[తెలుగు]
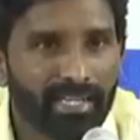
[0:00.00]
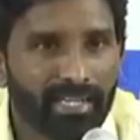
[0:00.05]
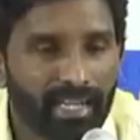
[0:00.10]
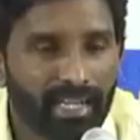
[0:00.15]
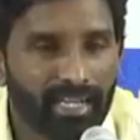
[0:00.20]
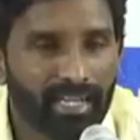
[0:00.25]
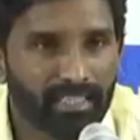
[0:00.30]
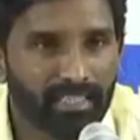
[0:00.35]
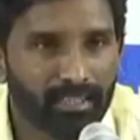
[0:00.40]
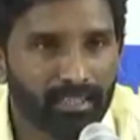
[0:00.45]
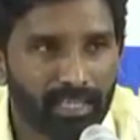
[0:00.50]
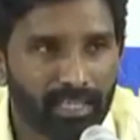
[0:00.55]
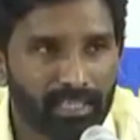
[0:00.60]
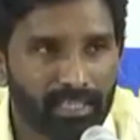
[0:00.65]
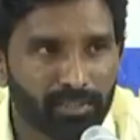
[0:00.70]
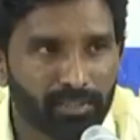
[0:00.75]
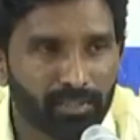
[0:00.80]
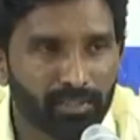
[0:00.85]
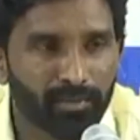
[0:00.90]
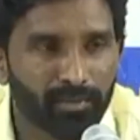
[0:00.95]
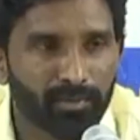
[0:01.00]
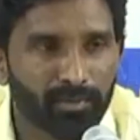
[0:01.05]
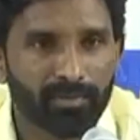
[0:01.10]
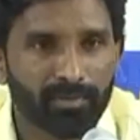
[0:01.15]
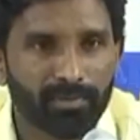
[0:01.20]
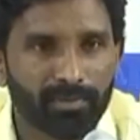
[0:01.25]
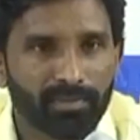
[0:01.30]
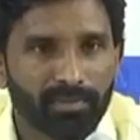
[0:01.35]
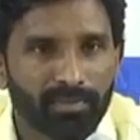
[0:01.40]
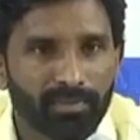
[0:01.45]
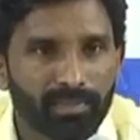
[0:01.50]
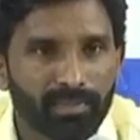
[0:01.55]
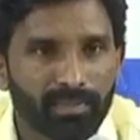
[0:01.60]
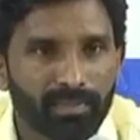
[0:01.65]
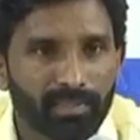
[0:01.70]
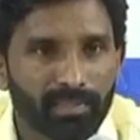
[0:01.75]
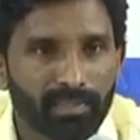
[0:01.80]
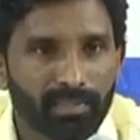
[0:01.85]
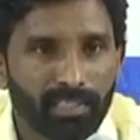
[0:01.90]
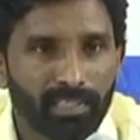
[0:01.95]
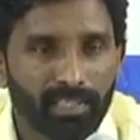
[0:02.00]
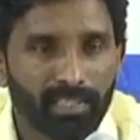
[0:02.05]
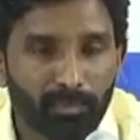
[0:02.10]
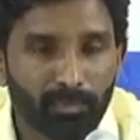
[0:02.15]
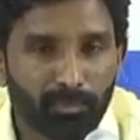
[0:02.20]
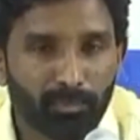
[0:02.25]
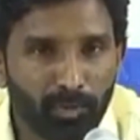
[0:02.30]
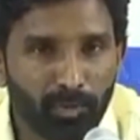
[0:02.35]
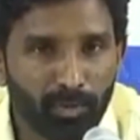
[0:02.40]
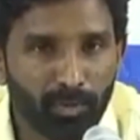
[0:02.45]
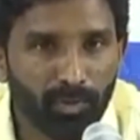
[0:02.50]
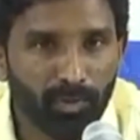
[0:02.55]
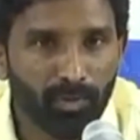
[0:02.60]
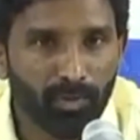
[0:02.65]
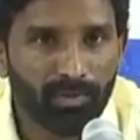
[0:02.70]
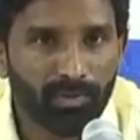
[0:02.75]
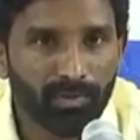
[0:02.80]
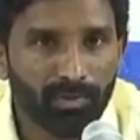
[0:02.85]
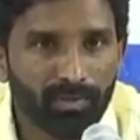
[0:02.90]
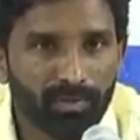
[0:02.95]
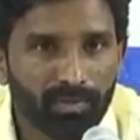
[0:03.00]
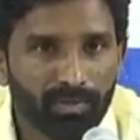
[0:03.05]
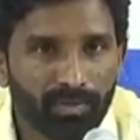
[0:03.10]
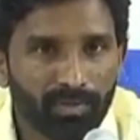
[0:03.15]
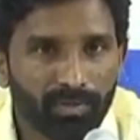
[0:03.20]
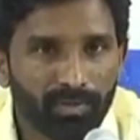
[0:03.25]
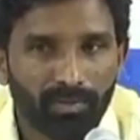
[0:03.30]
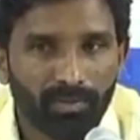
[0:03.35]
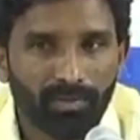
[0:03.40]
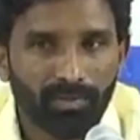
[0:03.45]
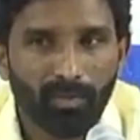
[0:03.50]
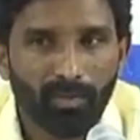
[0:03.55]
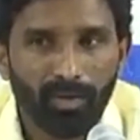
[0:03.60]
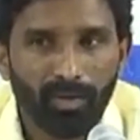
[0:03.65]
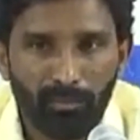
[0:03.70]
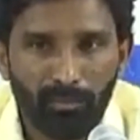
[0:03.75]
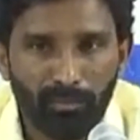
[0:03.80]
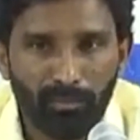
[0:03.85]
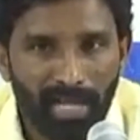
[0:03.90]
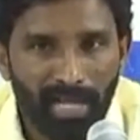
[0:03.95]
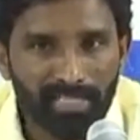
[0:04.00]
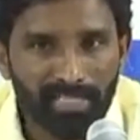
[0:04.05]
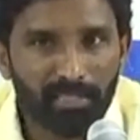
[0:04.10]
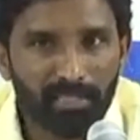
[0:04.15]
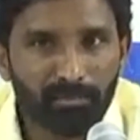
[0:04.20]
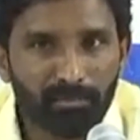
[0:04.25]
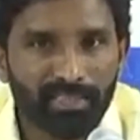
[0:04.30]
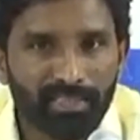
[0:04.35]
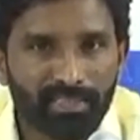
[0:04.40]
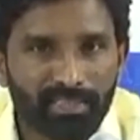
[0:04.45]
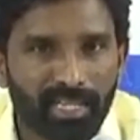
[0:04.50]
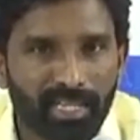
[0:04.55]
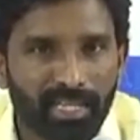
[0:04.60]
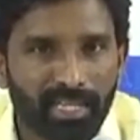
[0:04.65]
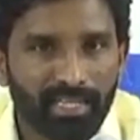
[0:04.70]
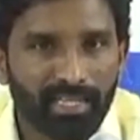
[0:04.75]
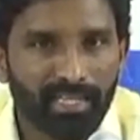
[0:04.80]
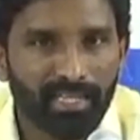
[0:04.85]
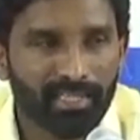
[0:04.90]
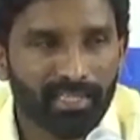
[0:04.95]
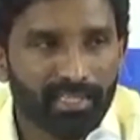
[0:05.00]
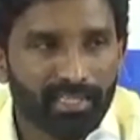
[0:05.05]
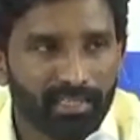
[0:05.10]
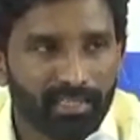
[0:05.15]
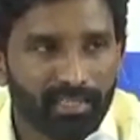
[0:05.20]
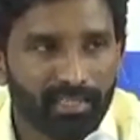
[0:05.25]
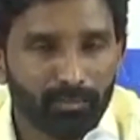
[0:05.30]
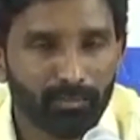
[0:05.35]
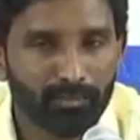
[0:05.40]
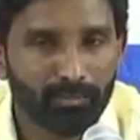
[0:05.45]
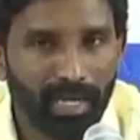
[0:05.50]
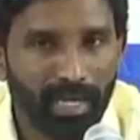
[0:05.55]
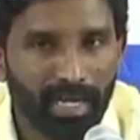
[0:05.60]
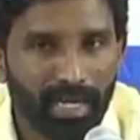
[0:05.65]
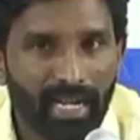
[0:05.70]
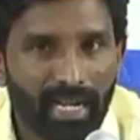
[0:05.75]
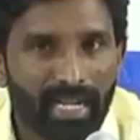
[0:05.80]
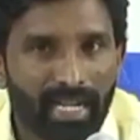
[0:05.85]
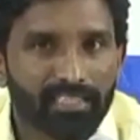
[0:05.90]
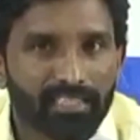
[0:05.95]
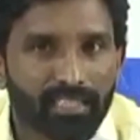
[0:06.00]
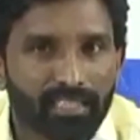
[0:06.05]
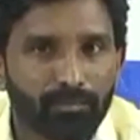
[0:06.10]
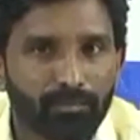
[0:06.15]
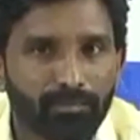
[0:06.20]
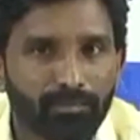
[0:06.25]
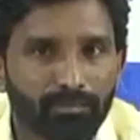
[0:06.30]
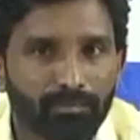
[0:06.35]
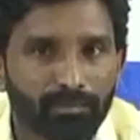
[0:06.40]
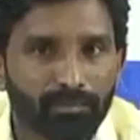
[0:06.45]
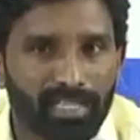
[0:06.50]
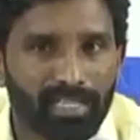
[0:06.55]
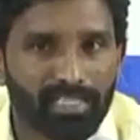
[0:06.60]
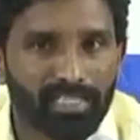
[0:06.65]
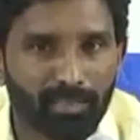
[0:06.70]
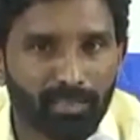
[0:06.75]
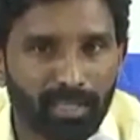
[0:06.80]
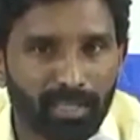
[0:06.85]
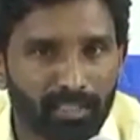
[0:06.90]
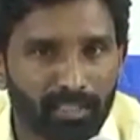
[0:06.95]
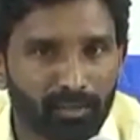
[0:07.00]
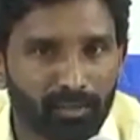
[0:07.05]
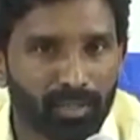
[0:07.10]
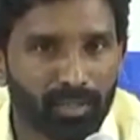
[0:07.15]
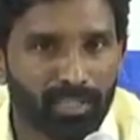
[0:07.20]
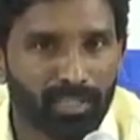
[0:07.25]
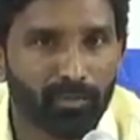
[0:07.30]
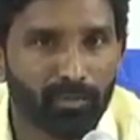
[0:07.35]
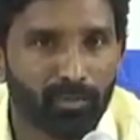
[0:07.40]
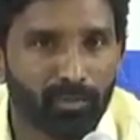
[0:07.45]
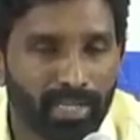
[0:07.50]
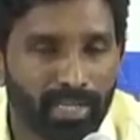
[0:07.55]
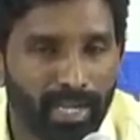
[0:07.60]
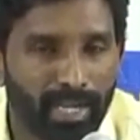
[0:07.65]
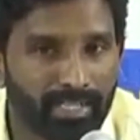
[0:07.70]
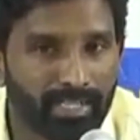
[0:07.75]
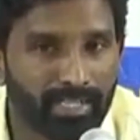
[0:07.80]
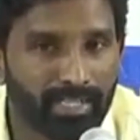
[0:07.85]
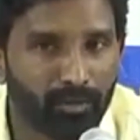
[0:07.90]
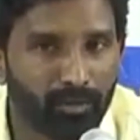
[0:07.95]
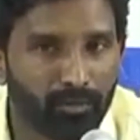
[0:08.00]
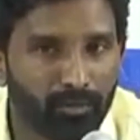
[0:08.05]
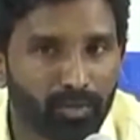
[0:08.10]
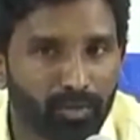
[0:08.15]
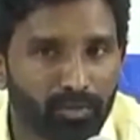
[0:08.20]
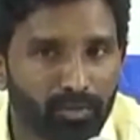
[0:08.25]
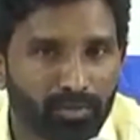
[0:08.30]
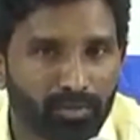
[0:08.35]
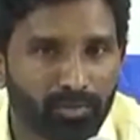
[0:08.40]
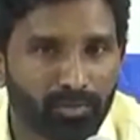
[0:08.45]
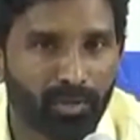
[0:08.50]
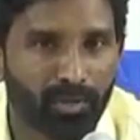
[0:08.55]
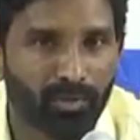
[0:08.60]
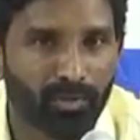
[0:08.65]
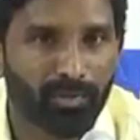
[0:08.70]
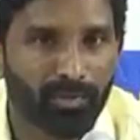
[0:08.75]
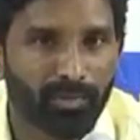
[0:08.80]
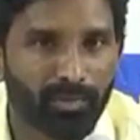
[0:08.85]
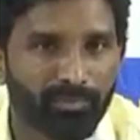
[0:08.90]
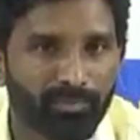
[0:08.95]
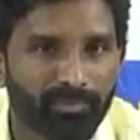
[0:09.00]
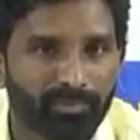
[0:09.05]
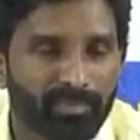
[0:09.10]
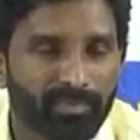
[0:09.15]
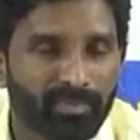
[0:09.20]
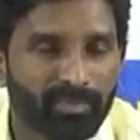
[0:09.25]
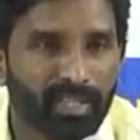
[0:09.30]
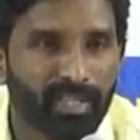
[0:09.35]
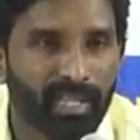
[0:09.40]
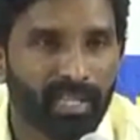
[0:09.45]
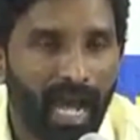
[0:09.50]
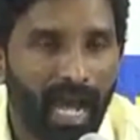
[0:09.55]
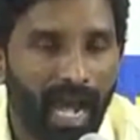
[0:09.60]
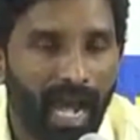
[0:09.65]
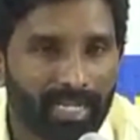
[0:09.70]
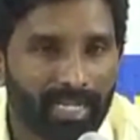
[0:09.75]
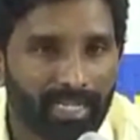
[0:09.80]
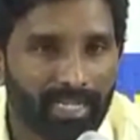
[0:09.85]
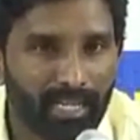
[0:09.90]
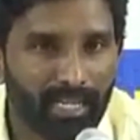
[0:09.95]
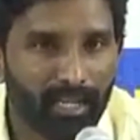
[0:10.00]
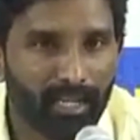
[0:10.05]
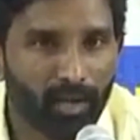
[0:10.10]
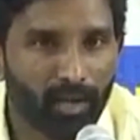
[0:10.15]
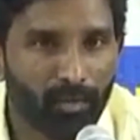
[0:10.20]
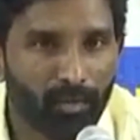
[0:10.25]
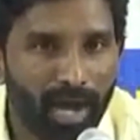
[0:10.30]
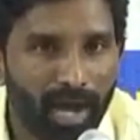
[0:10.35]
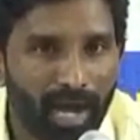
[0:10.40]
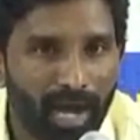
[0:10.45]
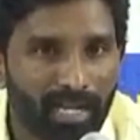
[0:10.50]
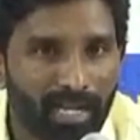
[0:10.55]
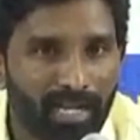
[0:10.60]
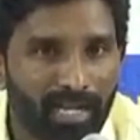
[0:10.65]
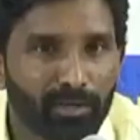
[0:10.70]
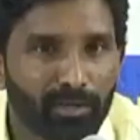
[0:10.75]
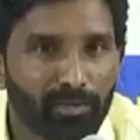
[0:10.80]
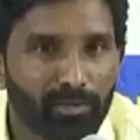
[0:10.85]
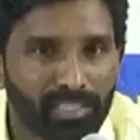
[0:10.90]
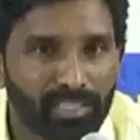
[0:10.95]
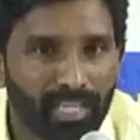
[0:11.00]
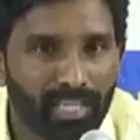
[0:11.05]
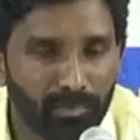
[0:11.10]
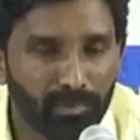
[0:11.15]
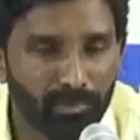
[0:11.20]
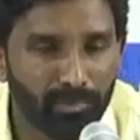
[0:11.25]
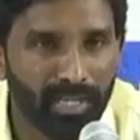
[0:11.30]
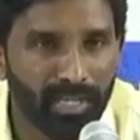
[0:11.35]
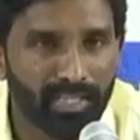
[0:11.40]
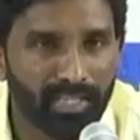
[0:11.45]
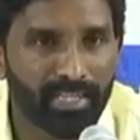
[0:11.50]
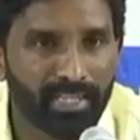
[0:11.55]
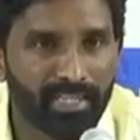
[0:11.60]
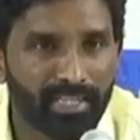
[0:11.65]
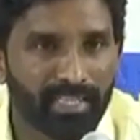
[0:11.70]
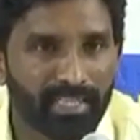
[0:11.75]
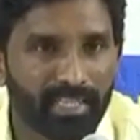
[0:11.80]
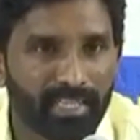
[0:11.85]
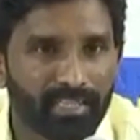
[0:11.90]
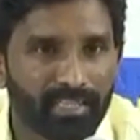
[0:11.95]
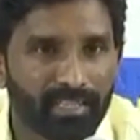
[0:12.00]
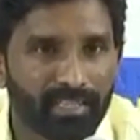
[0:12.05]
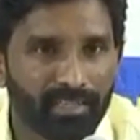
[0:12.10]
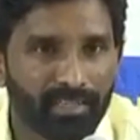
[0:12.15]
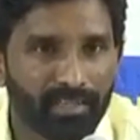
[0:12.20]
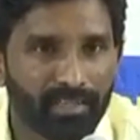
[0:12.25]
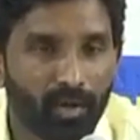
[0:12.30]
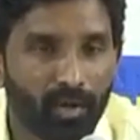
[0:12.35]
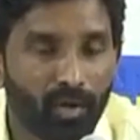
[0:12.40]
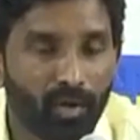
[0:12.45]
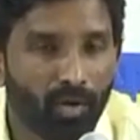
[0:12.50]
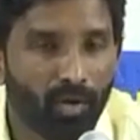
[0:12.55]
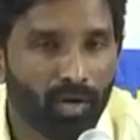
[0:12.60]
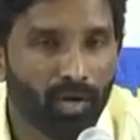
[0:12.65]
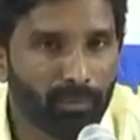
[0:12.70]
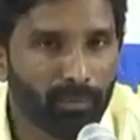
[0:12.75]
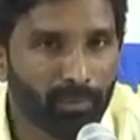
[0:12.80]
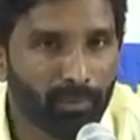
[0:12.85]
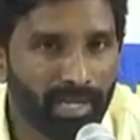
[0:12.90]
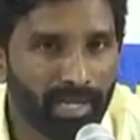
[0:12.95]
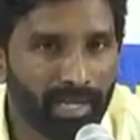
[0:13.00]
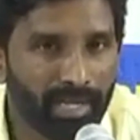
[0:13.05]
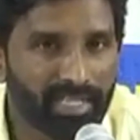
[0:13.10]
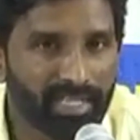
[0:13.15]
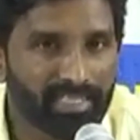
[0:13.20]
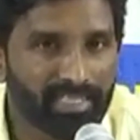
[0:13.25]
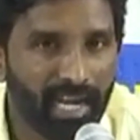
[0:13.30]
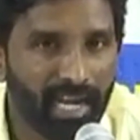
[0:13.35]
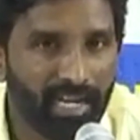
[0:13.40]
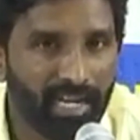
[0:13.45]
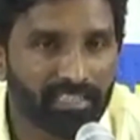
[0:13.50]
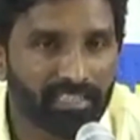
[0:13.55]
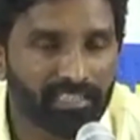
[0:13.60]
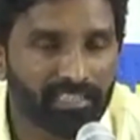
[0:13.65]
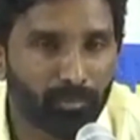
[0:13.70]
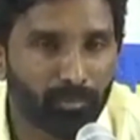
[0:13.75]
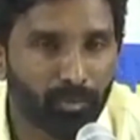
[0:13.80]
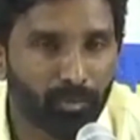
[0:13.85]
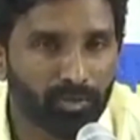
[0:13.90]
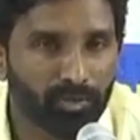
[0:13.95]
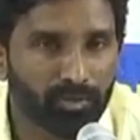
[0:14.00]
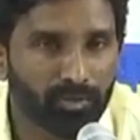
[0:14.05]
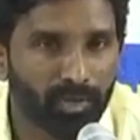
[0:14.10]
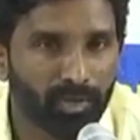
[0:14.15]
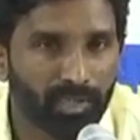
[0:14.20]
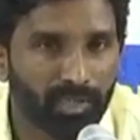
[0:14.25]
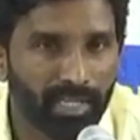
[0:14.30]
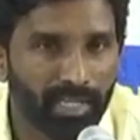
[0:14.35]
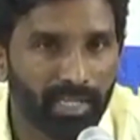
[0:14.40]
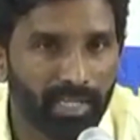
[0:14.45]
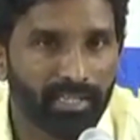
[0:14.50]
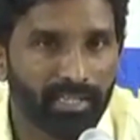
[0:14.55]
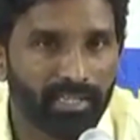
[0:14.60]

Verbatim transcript: ఎన్ని లక్షలు తెచ్చినావు ఇప్పుడు ఒక మాజీ మంత్రి పక్క రాష్ట్రం మాజీ మంత్రితోటి నువ్వు ఏం డీల్ కుదుర్చుకున్నావు ఆ డీల్లో భాగంగా నువ్వు చేయబోయేది ఏంటిది ఒక మీడియా ఛానల్ సపోర్ట్ తోటి